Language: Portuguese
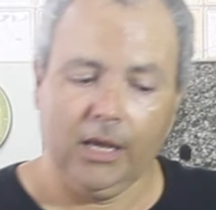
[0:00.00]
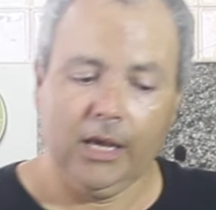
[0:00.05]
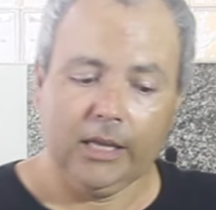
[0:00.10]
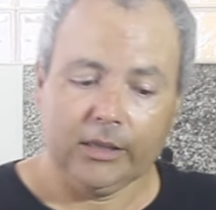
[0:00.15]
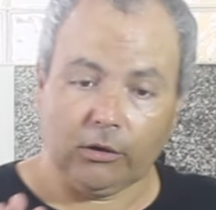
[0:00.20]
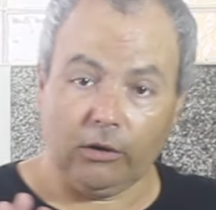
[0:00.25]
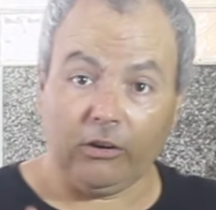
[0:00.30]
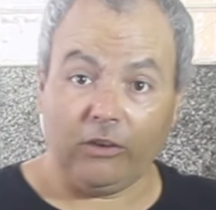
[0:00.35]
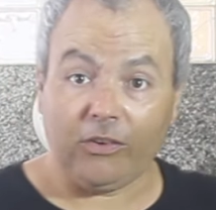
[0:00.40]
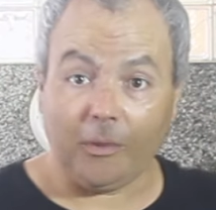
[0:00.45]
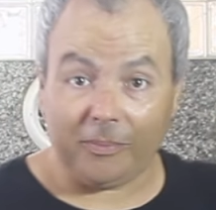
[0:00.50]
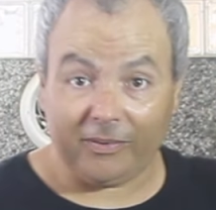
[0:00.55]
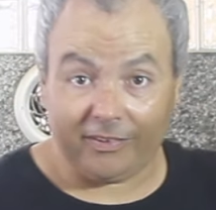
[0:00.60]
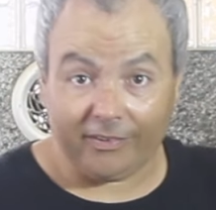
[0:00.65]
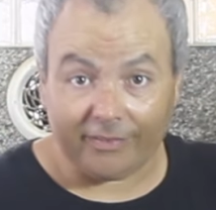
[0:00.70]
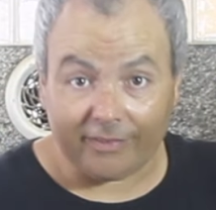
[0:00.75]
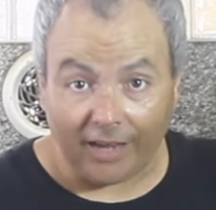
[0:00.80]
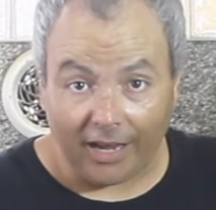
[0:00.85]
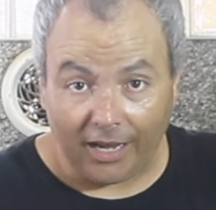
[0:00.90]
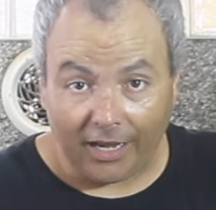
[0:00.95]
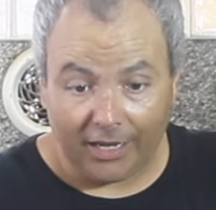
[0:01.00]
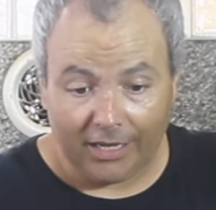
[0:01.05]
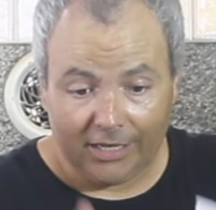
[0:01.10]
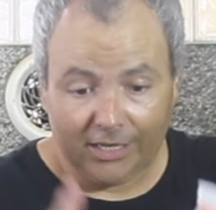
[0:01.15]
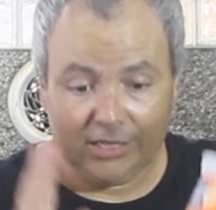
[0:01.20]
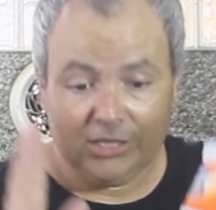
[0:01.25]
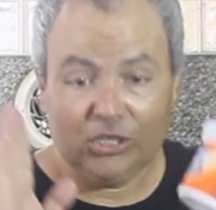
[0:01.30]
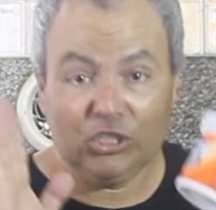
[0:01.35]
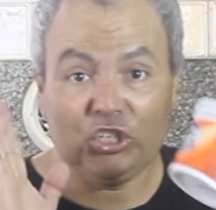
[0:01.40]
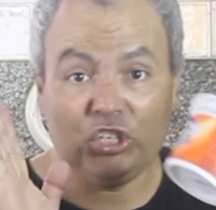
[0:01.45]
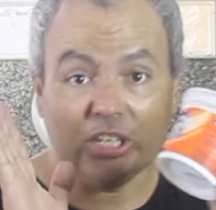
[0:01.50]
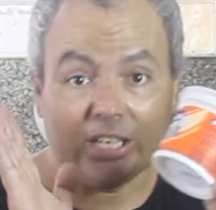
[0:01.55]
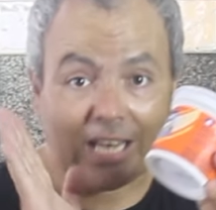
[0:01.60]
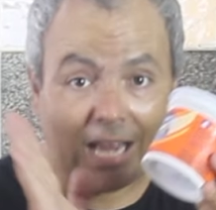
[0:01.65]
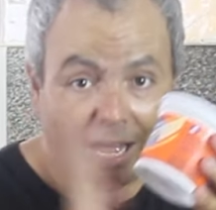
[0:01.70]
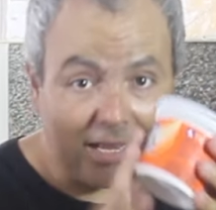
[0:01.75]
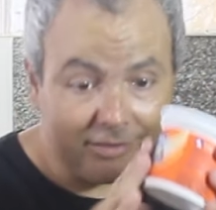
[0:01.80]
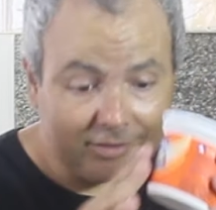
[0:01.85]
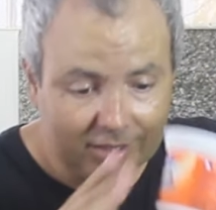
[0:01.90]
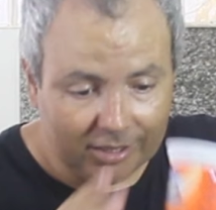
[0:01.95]
Então a gente vai precisar de
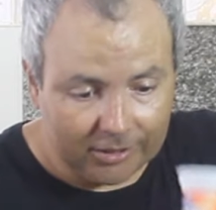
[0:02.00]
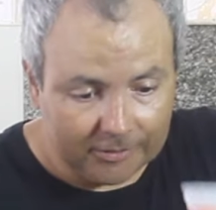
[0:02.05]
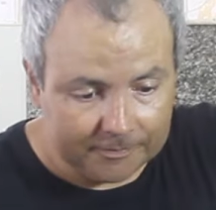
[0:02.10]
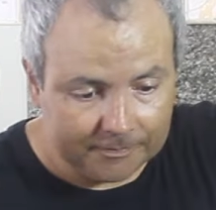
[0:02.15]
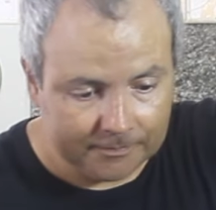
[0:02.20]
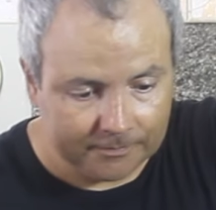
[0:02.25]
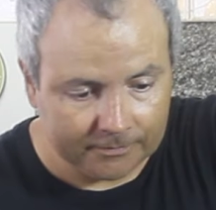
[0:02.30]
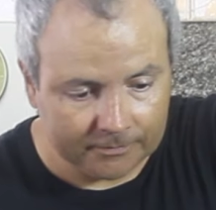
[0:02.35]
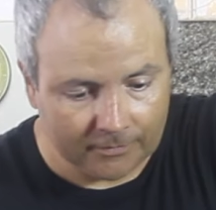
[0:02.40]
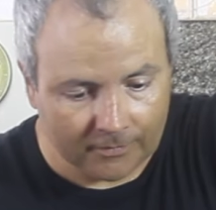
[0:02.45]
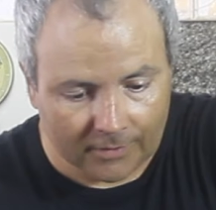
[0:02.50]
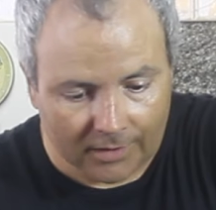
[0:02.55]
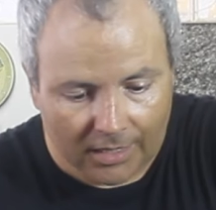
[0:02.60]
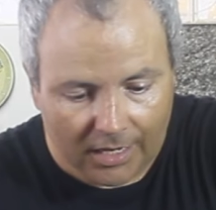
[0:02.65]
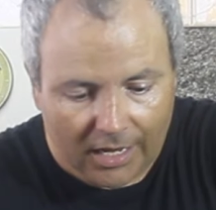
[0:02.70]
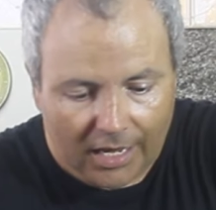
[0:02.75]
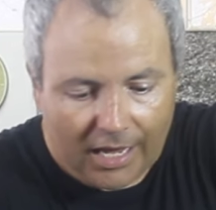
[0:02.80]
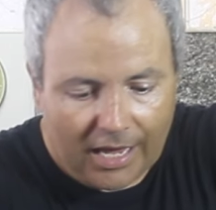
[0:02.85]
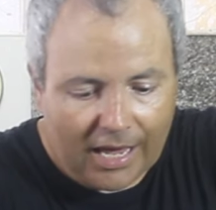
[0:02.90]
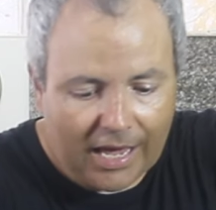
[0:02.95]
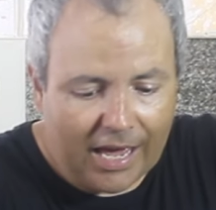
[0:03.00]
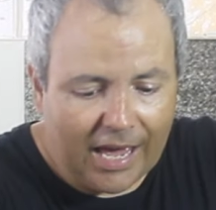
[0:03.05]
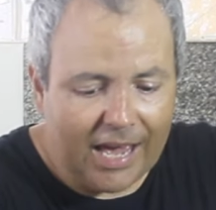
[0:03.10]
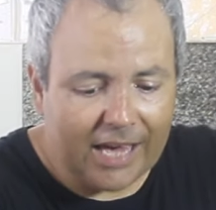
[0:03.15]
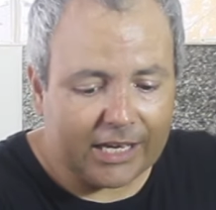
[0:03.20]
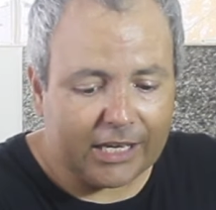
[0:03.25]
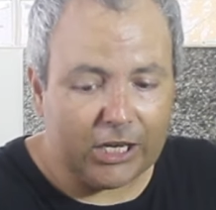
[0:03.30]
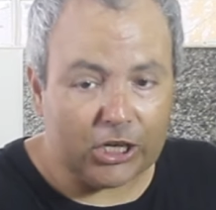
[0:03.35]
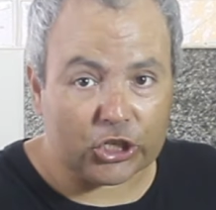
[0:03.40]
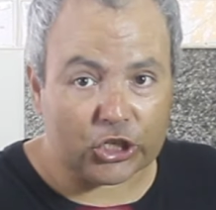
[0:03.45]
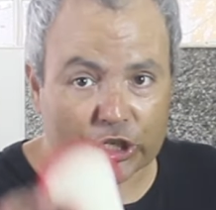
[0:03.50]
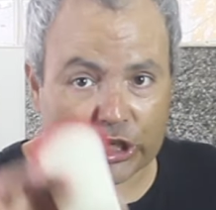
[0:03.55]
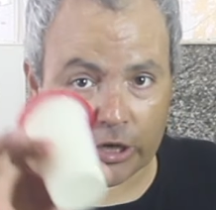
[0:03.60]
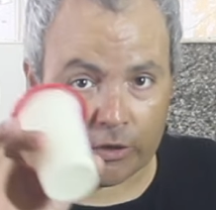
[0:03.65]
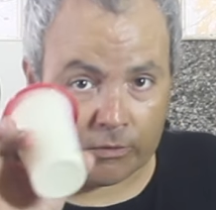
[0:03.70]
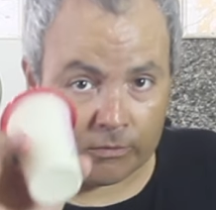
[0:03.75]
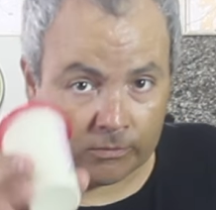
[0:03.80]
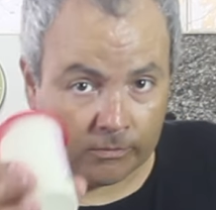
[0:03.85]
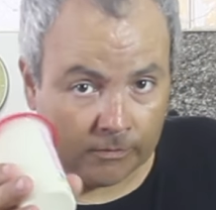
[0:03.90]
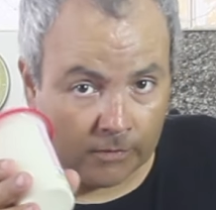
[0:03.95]
nata,
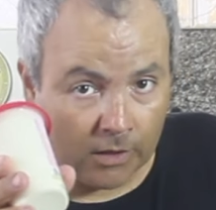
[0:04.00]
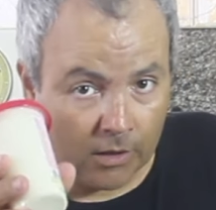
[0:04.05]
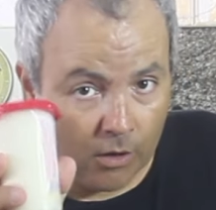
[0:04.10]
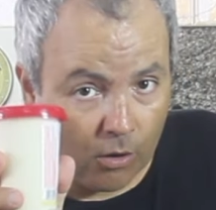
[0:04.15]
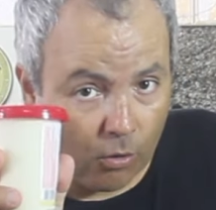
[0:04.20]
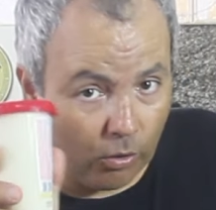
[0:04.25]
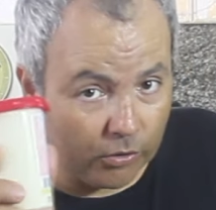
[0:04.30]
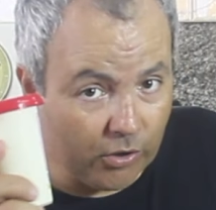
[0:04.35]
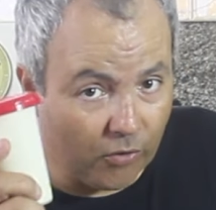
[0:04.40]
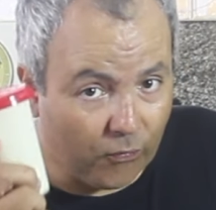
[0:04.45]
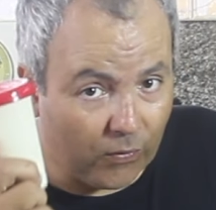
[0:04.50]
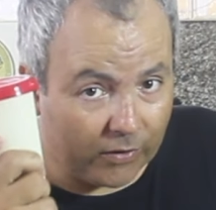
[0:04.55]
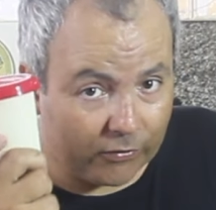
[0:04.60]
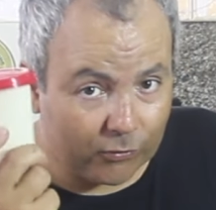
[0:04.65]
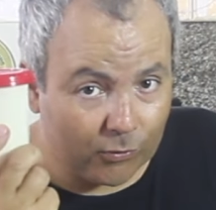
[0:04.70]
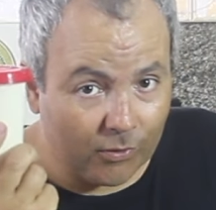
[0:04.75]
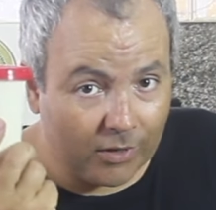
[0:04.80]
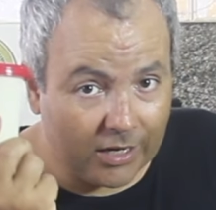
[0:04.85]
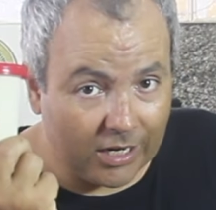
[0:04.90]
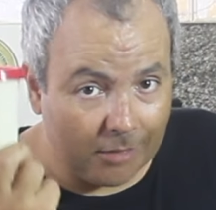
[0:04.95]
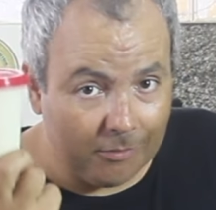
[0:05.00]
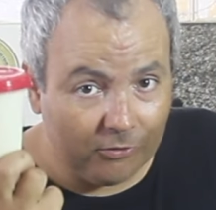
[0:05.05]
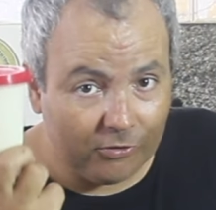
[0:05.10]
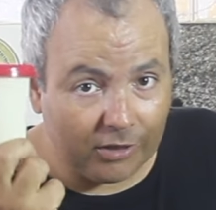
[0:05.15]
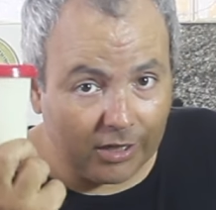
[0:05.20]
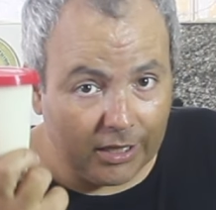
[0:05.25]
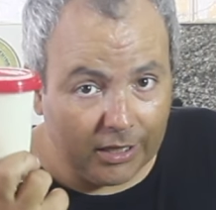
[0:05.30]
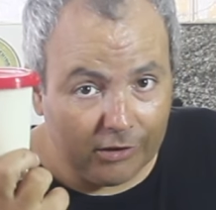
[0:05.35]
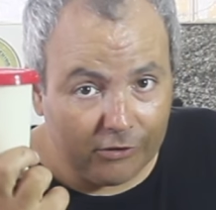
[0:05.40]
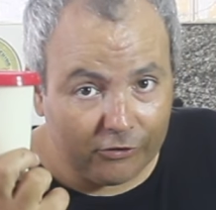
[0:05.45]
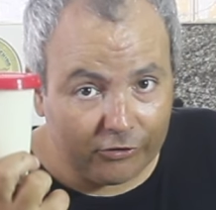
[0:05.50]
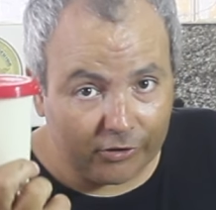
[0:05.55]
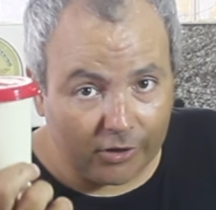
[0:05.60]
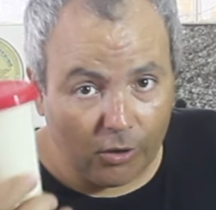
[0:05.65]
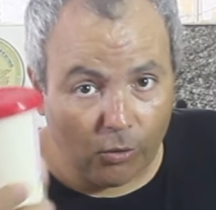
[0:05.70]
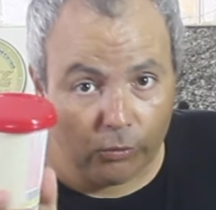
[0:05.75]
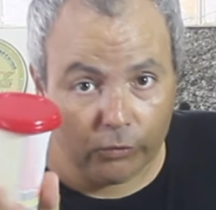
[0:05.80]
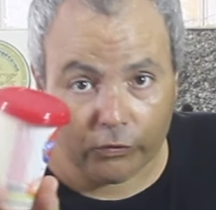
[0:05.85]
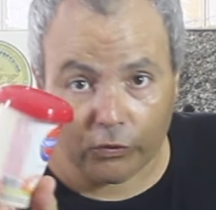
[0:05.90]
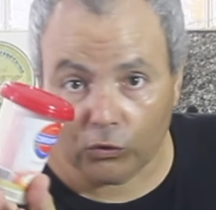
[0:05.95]
requeijão. Quando eu faço com creme de leite,
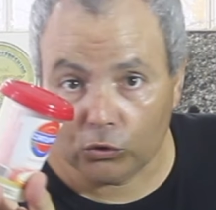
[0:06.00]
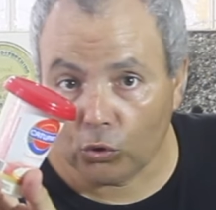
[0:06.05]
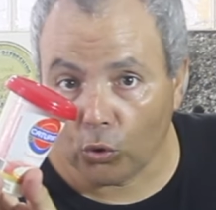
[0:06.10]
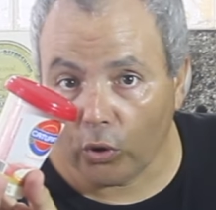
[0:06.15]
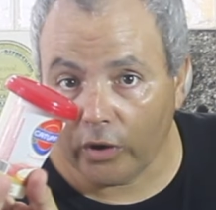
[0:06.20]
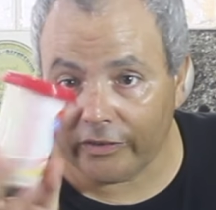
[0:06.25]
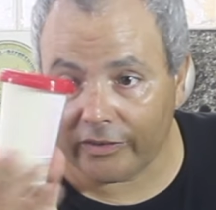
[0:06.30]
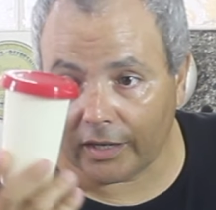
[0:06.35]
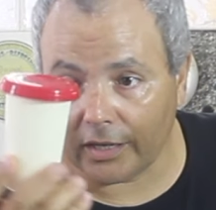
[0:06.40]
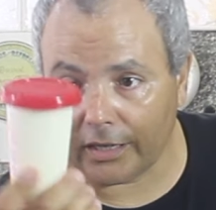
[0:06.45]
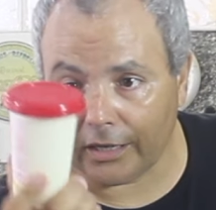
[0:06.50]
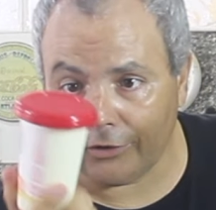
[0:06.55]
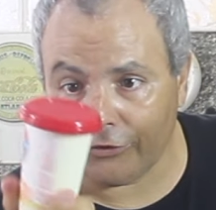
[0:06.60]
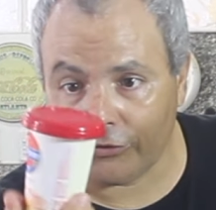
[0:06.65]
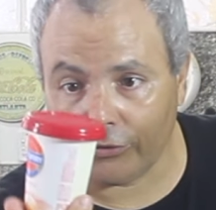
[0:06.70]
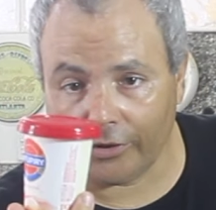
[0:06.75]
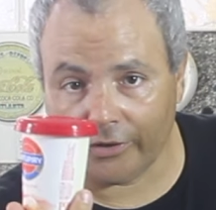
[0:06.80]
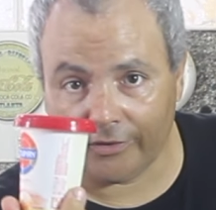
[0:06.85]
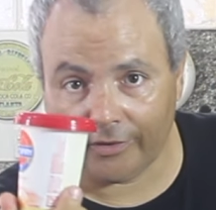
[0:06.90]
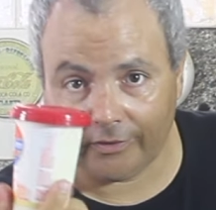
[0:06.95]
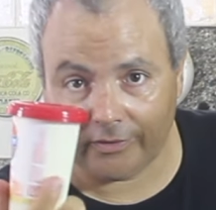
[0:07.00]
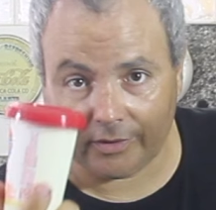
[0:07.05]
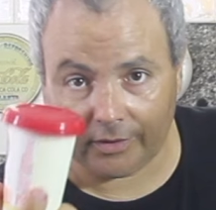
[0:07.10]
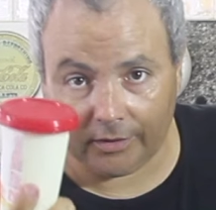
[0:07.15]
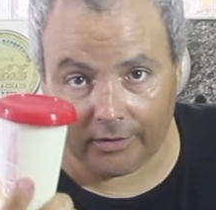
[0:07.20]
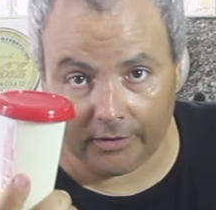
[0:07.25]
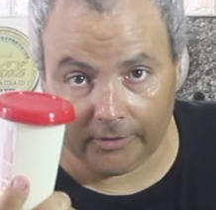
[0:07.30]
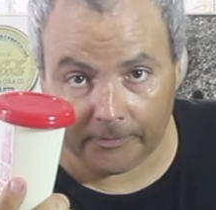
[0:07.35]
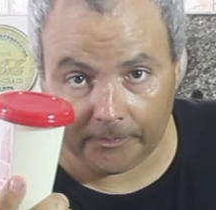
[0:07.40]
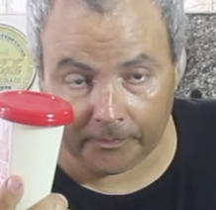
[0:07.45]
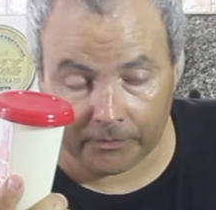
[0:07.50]
eu uso dois requeijões esse aqui.